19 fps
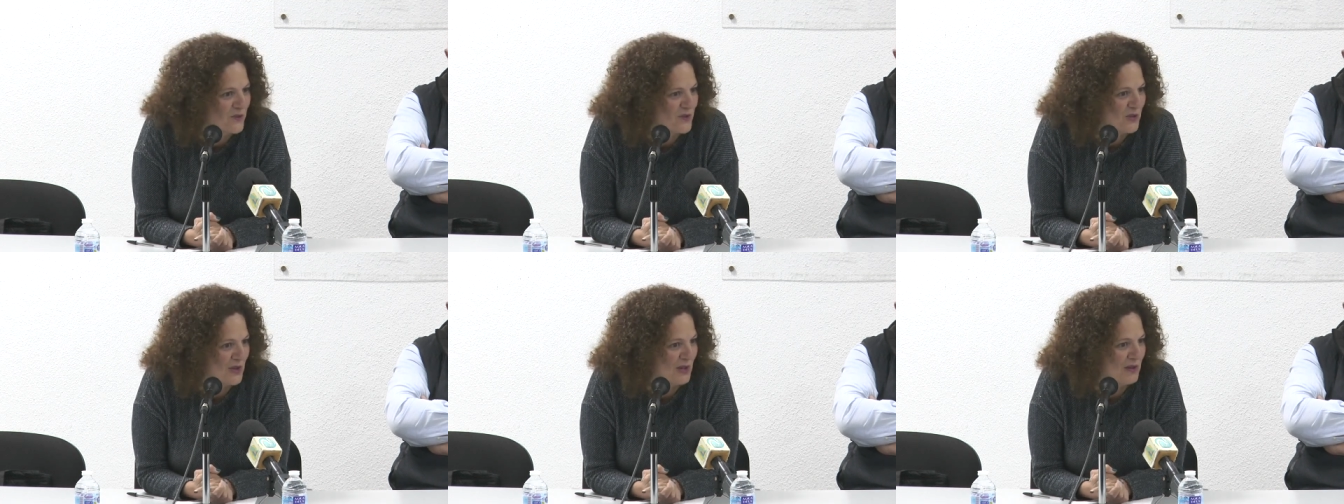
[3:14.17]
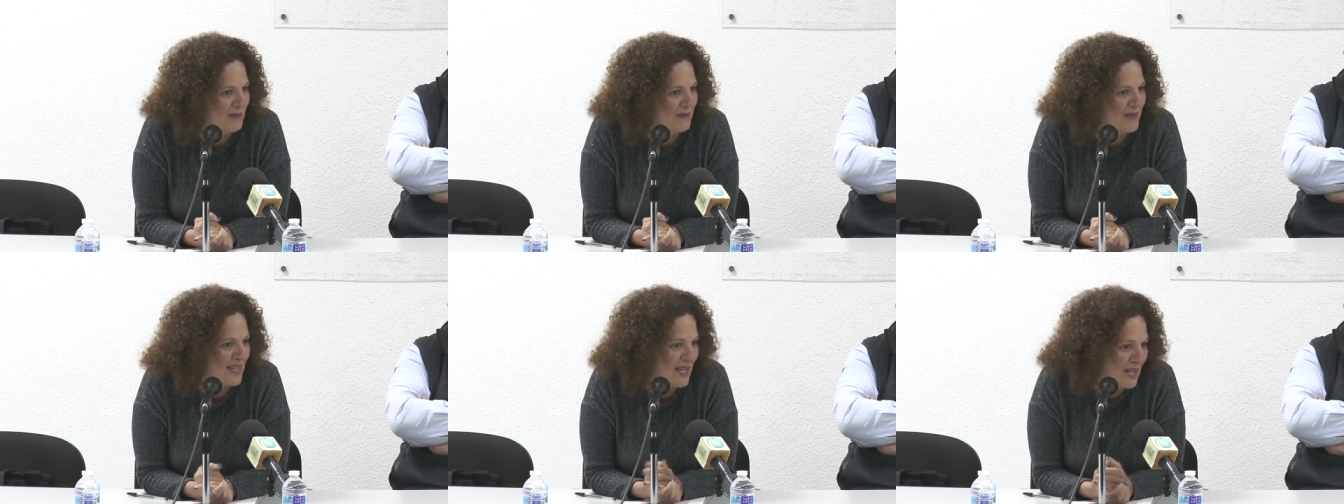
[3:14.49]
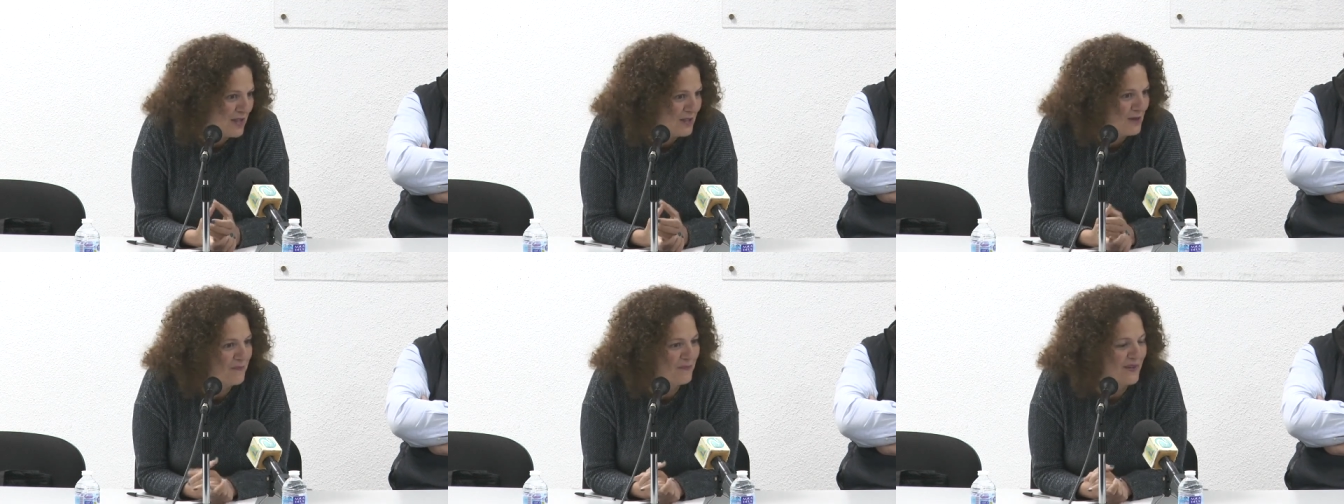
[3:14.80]
nuestra
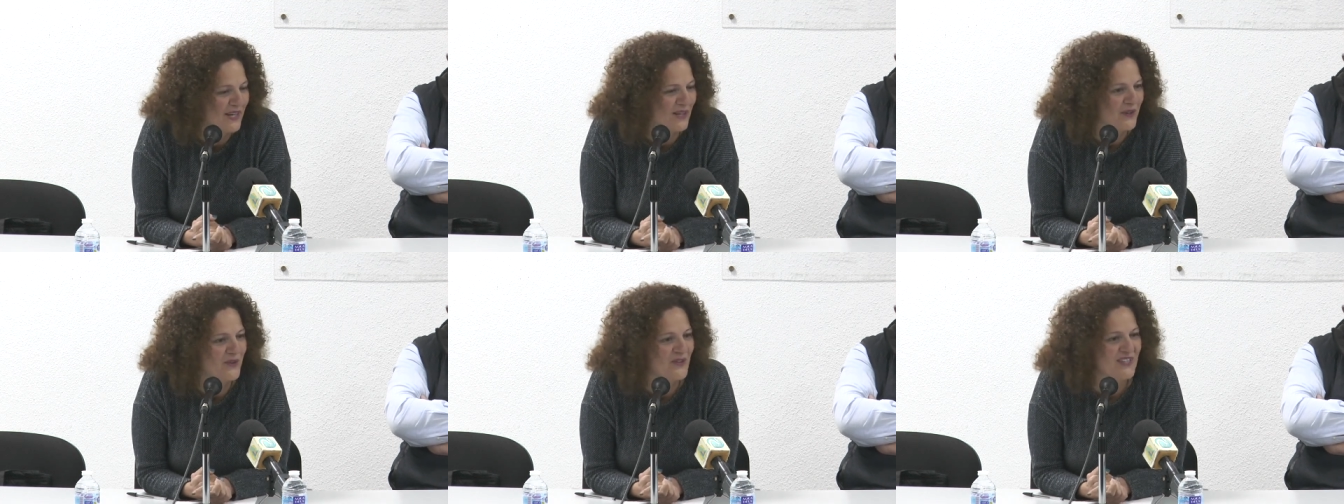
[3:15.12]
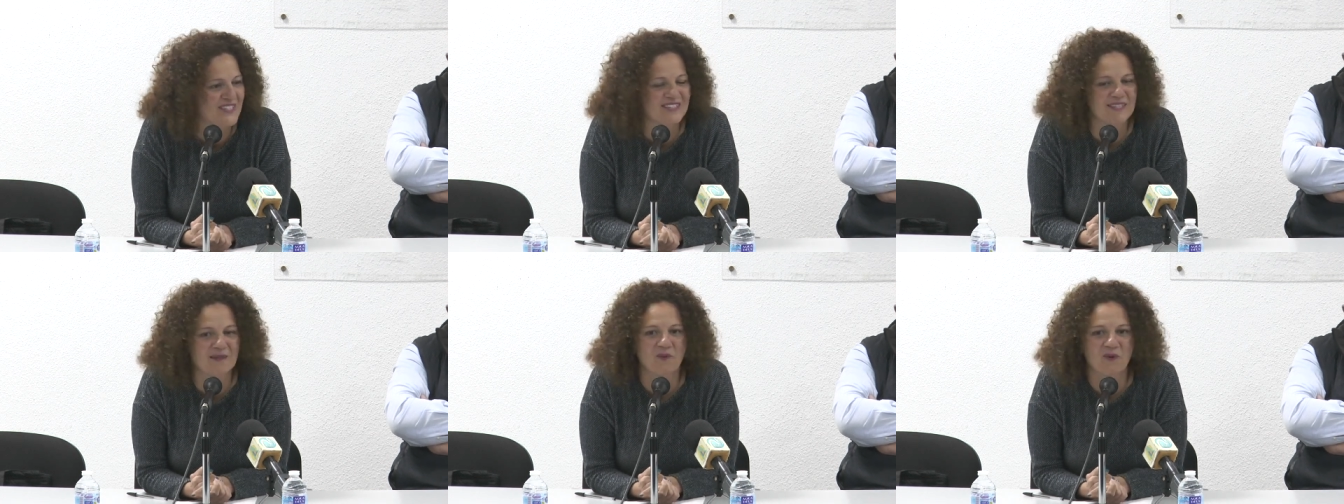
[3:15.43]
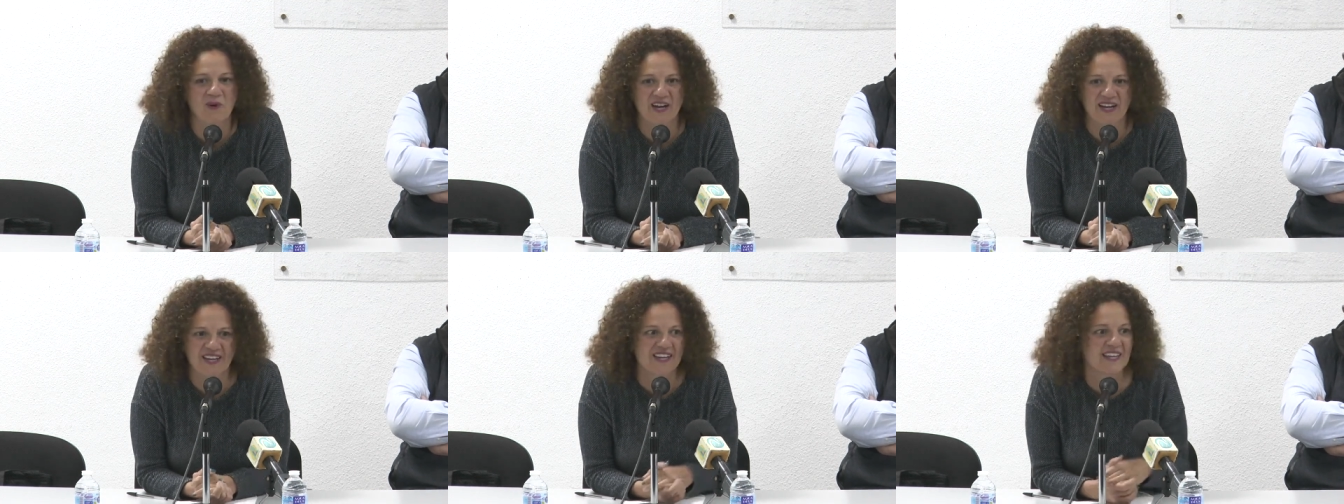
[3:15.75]
mediación para que hoy
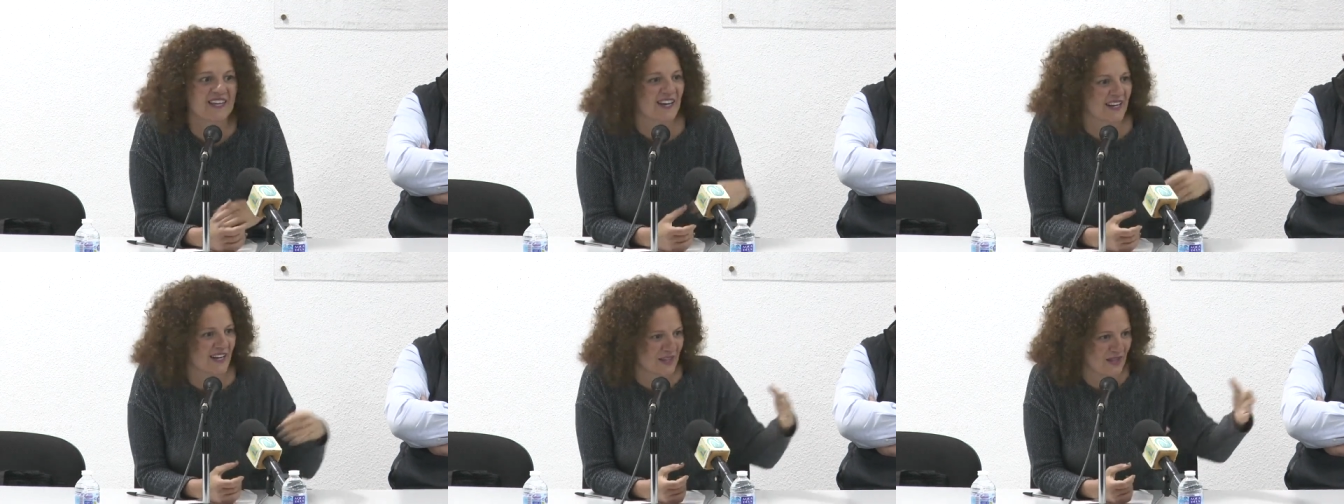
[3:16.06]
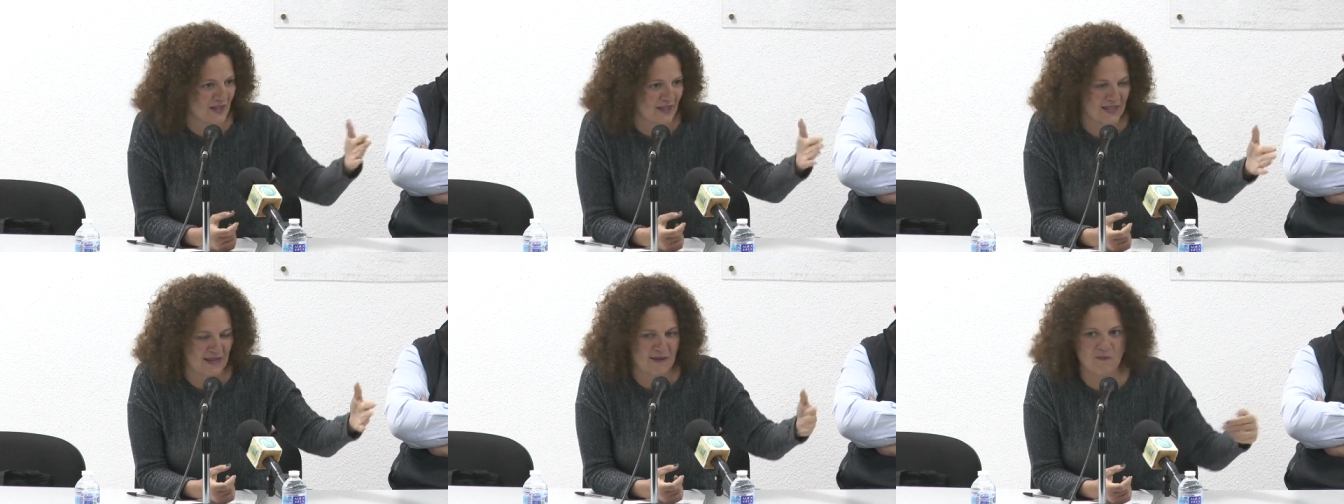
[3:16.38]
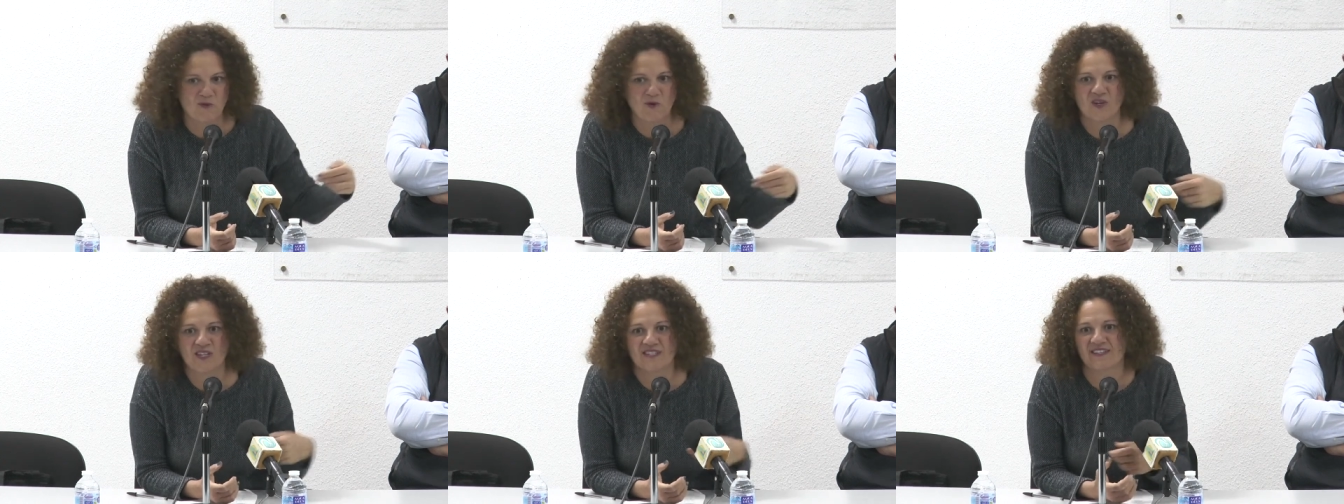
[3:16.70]
estemos aquí y
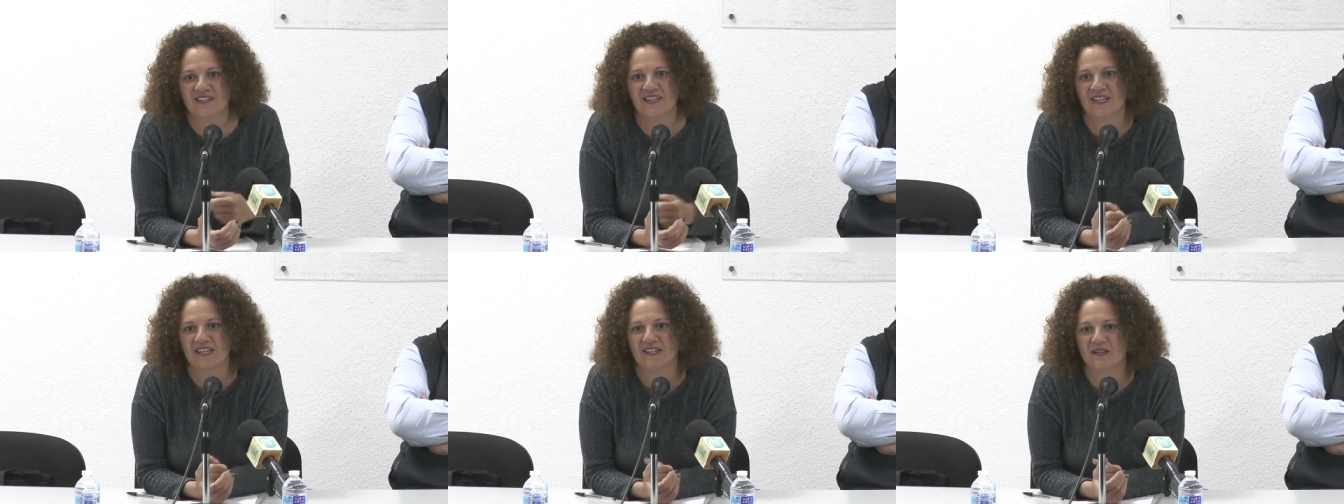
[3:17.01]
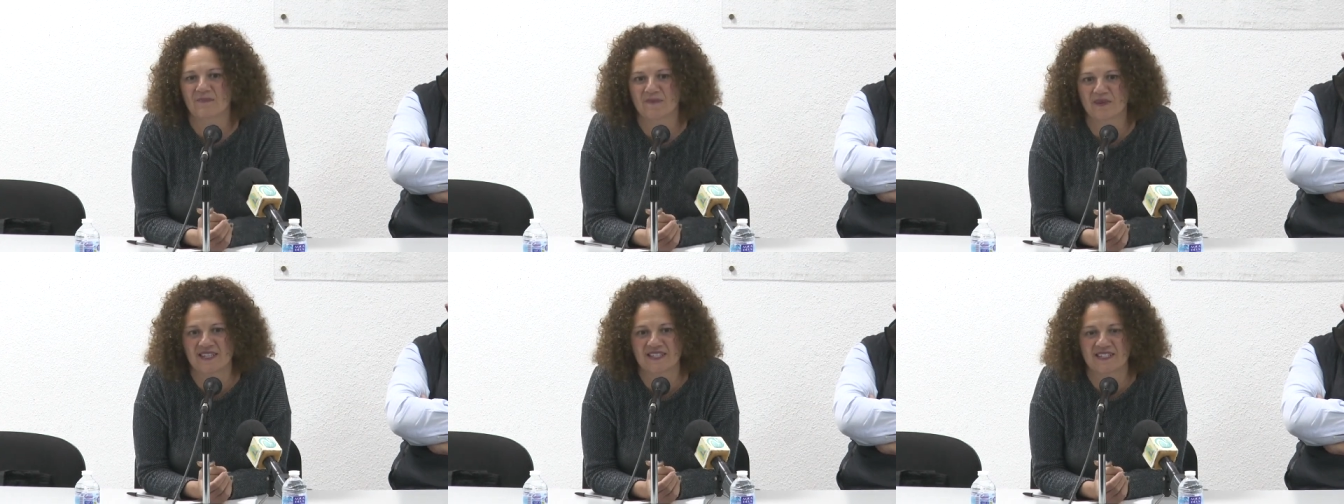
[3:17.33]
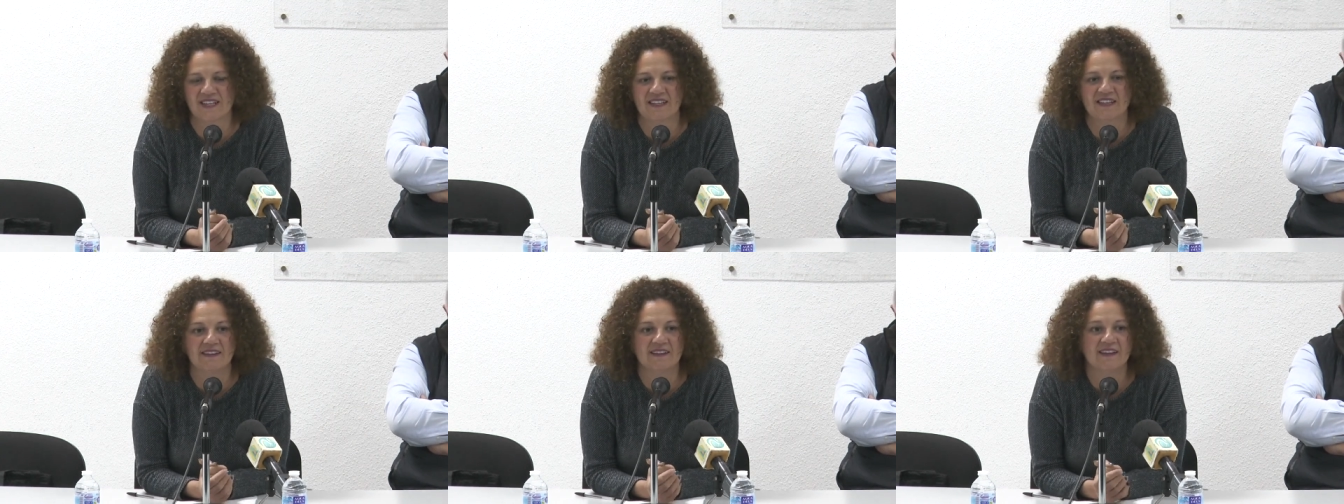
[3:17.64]
agradecemos que esté
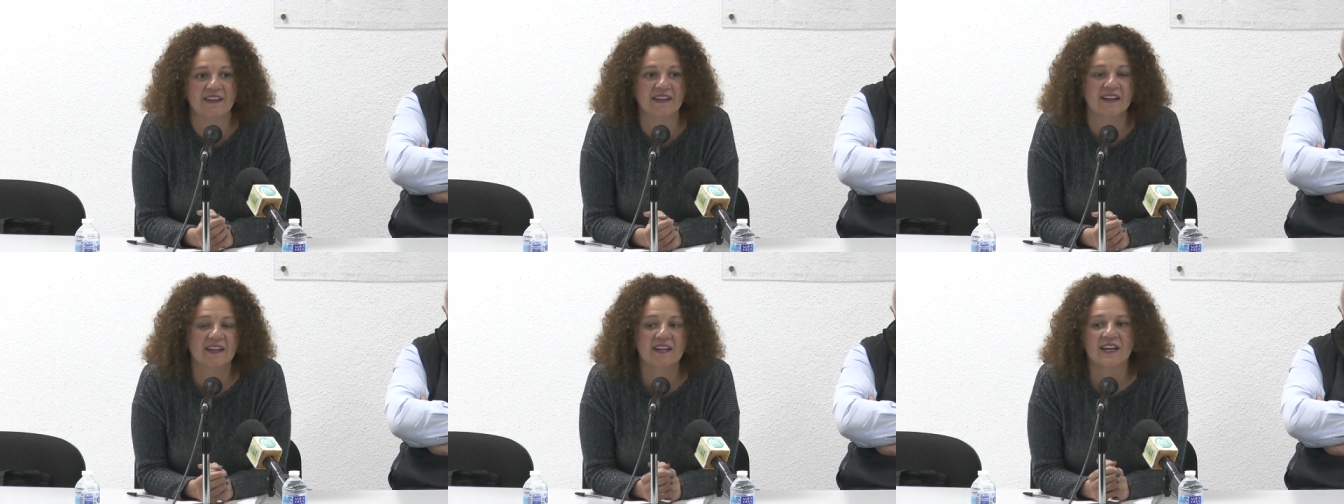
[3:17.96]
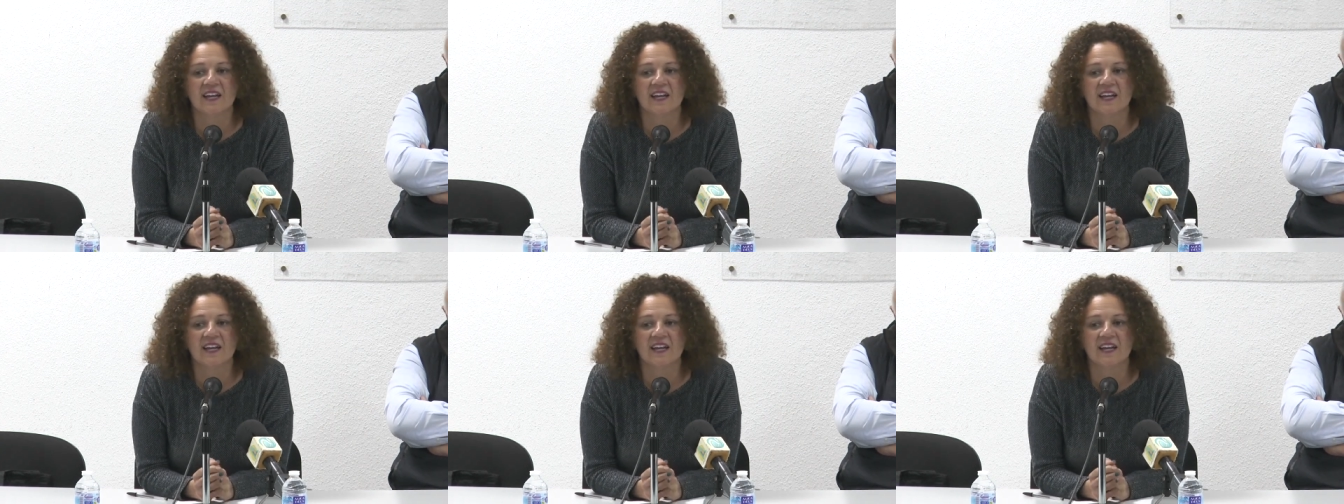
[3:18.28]
presente.